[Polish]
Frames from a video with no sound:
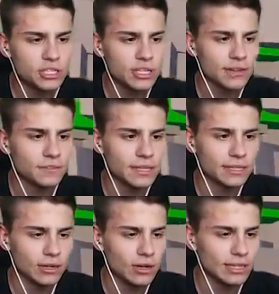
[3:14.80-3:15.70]
się dzieje w
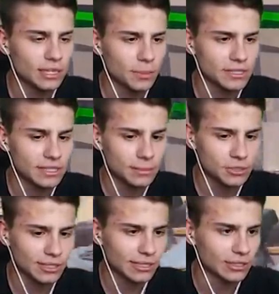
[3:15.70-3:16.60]
tych, o takich miejscach, na
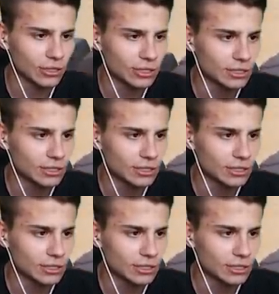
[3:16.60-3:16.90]
przykład jak to.